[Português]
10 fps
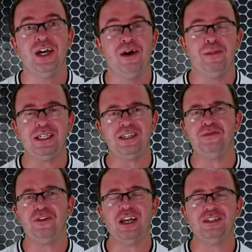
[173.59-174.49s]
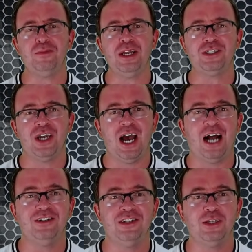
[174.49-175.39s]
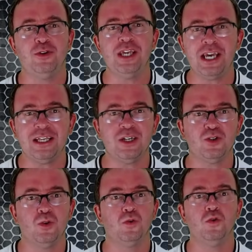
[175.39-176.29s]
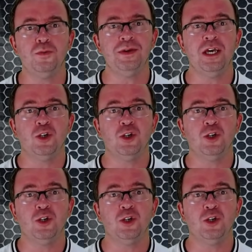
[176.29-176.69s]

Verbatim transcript: mas infelizmente a diretoria que deixou o clube